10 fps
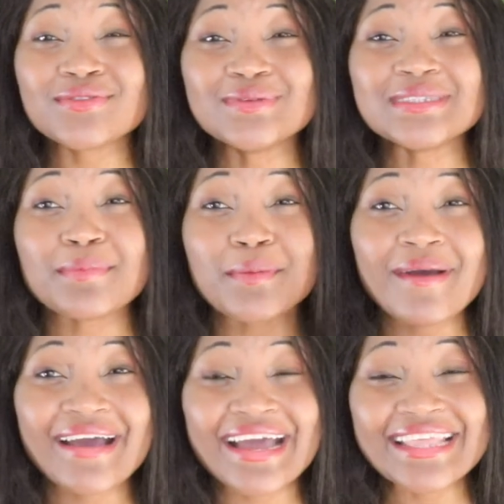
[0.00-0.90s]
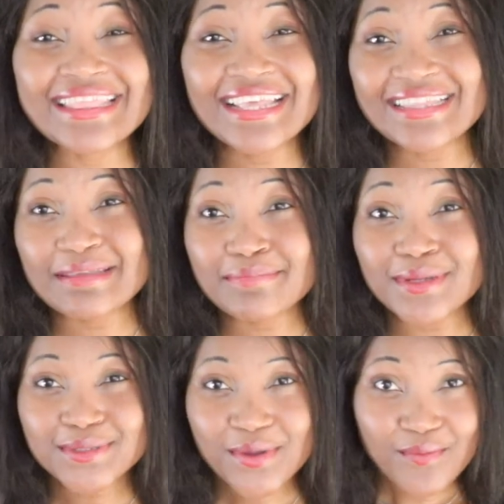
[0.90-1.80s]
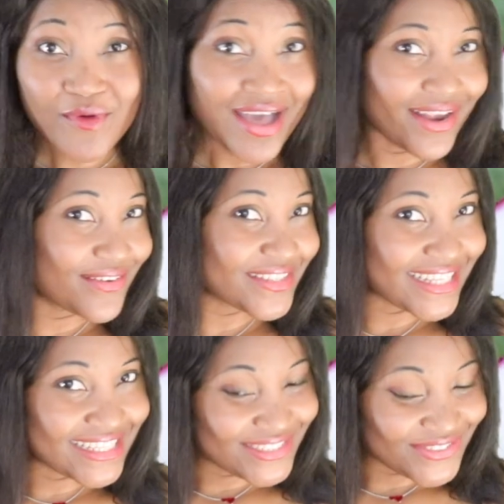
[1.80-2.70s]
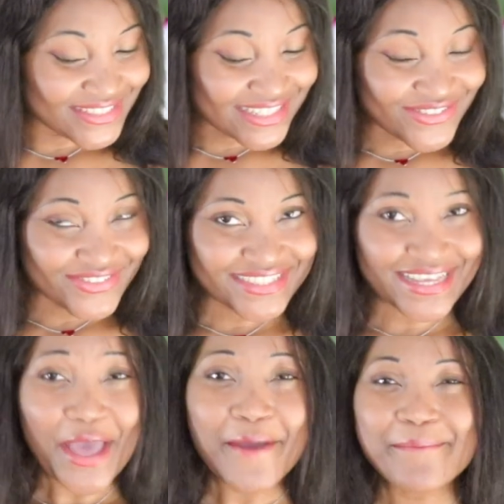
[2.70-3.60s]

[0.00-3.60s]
tout simplement redneck des plantes comme moi, alors on a des choses à se dire.